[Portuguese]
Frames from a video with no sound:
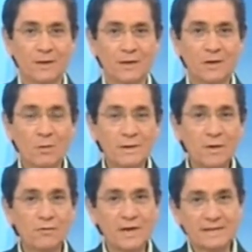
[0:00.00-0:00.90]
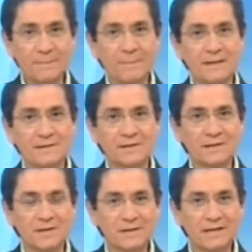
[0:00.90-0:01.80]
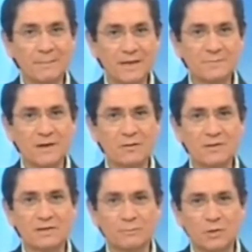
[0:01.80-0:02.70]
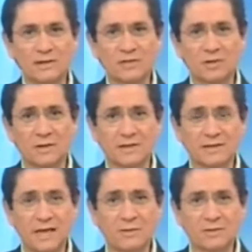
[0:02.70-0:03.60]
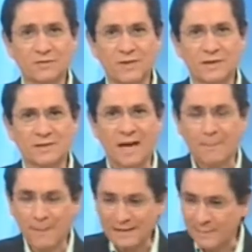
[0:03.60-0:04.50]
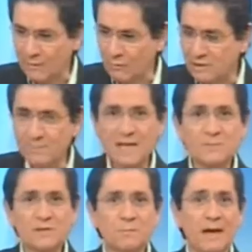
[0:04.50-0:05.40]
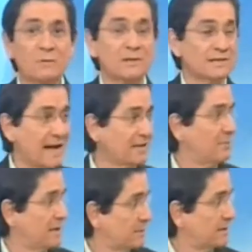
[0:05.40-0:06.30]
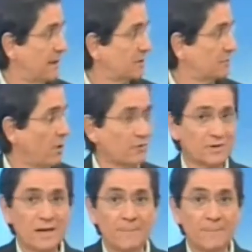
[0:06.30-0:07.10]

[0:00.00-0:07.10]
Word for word: E quando eu vi essa pesquisa dizendo a mesma coisa que muitas outras anteriores, feitas praticamente com as mesmas perguntas e as mesmas respostas,